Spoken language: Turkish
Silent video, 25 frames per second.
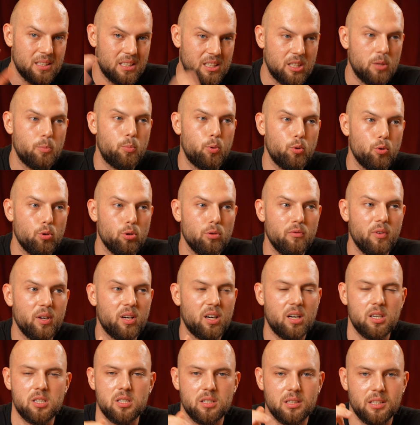yapıyor
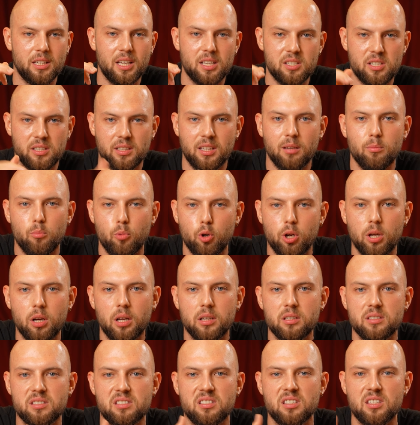ve kaşıntı gerçekten böyle
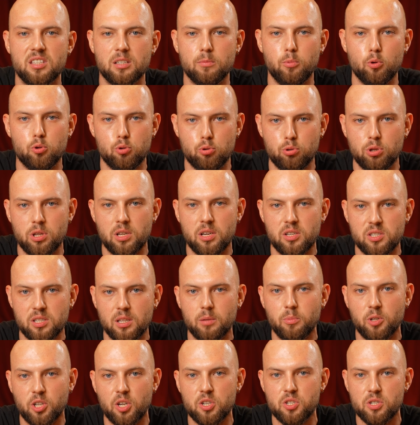hani sinir bozucu
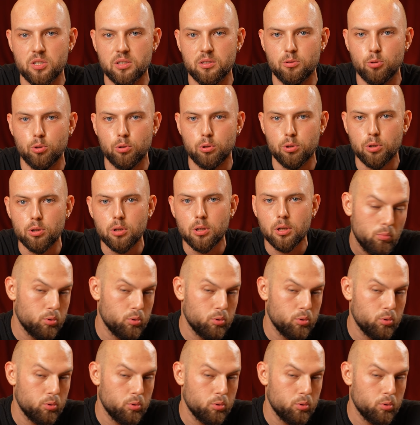derecede bir kaşıntı oluyor.